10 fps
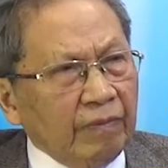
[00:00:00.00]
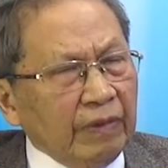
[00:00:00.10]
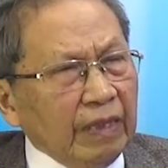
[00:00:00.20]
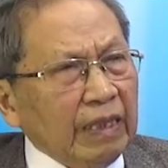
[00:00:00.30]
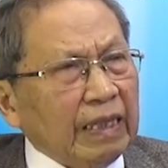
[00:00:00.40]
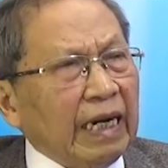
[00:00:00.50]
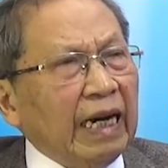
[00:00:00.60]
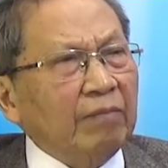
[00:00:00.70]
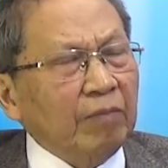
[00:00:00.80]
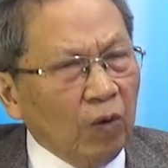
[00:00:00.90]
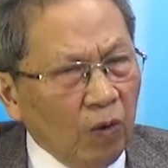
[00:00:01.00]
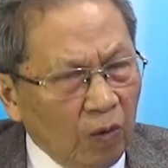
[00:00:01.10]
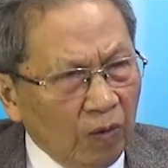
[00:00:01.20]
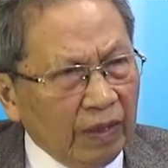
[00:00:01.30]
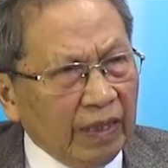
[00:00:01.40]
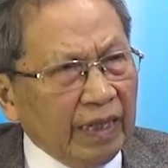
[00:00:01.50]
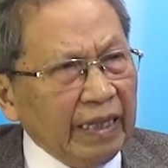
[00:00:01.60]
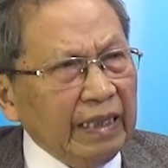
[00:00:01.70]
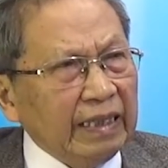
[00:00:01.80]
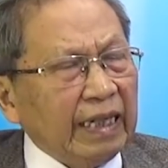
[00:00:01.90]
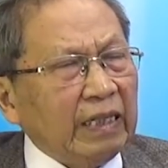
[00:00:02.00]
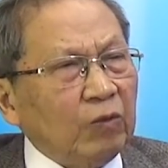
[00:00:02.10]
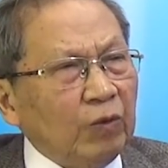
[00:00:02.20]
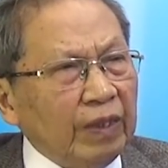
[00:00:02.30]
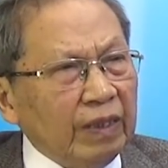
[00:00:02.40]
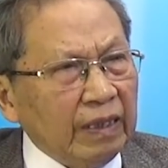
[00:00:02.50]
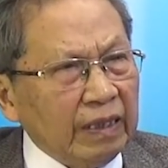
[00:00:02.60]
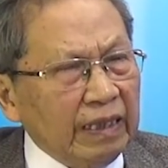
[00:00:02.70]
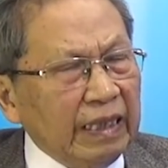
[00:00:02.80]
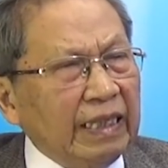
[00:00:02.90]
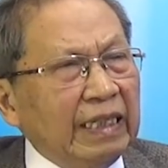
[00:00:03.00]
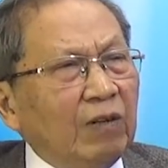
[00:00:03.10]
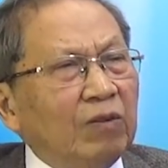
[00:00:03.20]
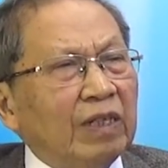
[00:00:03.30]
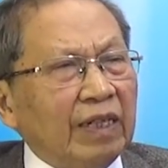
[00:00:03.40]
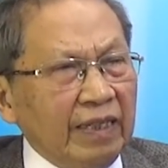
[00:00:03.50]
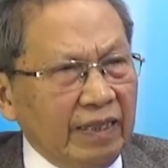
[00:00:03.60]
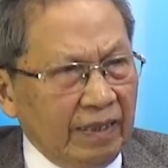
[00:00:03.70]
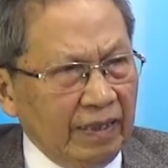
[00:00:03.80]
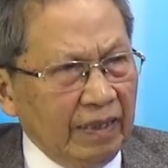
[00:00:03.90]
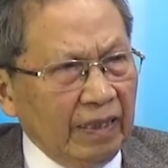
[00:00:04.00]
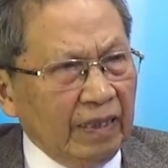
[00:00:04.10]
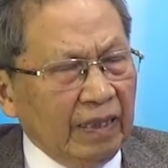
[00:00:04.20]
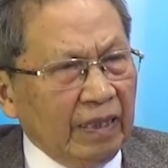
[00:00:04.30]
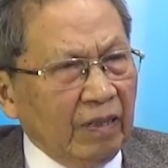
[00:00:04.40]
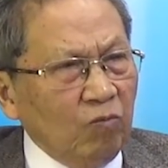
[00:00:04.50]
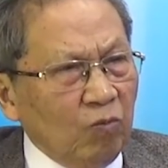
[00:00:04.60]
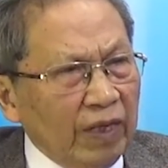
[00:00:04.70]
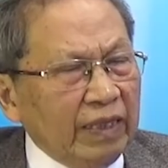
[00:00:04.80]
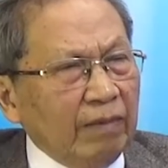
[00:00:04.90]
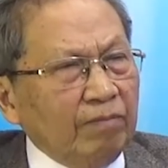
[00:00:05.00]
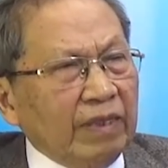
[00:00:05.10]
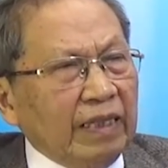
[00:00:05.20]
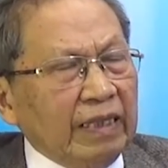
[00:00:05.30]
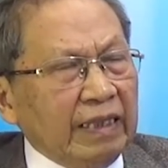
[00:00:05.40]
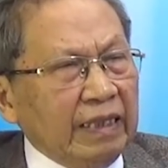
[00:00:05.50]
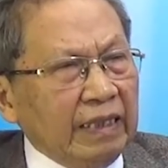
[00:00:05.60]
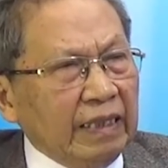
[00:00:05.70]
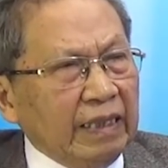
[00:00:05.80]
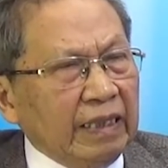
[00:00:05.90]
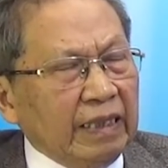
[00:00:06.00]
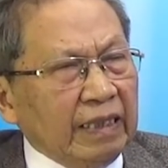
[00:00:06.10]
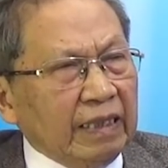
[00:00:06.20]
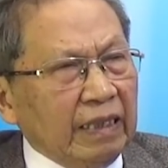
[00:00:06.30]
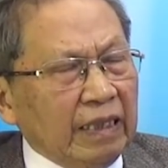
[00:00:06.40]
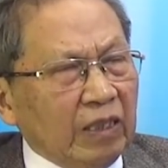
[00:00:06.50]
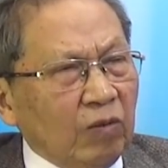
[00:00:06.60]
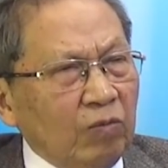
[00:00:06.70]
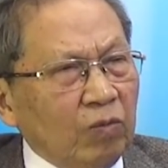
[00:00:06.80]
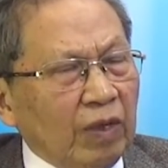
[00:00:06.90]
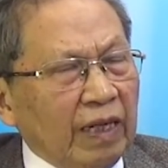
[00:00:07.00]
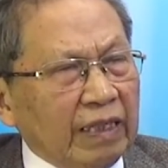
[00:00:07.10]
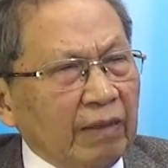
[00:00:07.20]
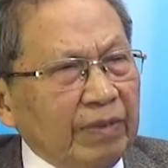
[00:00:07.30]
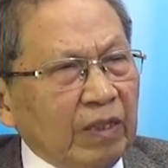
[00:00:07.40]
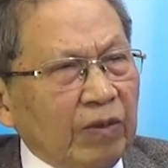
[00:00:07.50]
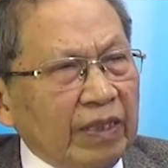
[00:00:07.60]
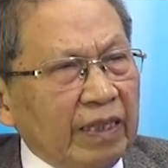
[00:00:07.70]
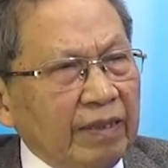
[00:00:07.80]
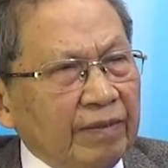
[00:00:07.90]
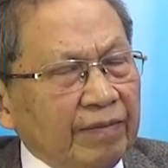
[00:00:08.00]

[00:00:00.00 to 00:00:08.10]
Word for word: Nhưng cán bộ tranh giành quyền lực, chia nhau lợi ích, không quan tâm đến cái đời sống của hàng trăm triệu người dân.